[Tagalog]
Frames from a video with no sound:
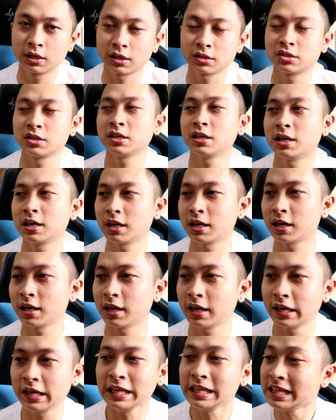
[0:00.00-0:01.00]
Kasi nga,
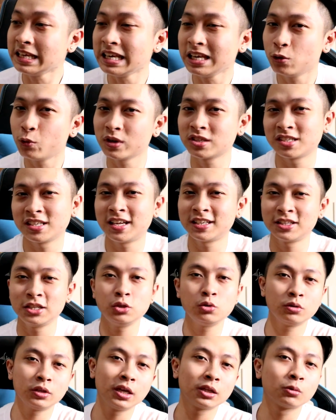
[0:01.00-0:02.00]
iniiwas
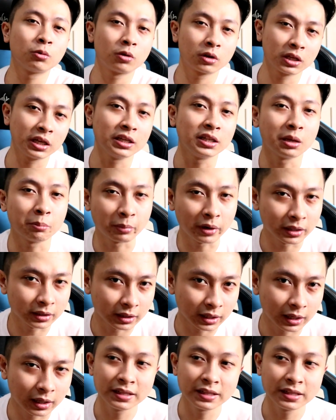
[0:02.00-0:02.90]
natin yung networking na part.